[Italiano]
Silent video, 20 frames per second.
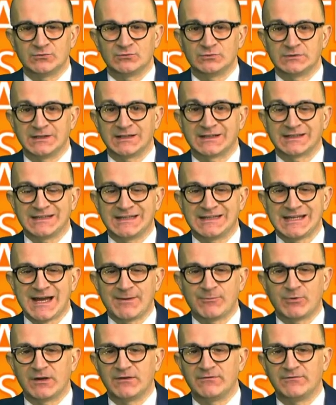un
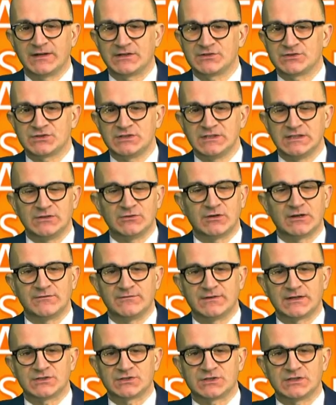richiamo al vaccino,
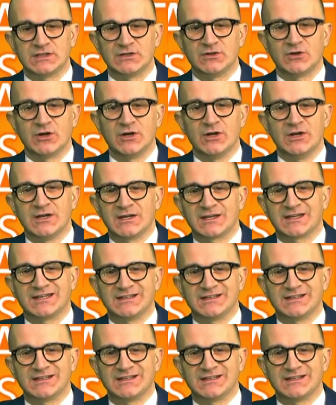al vaccino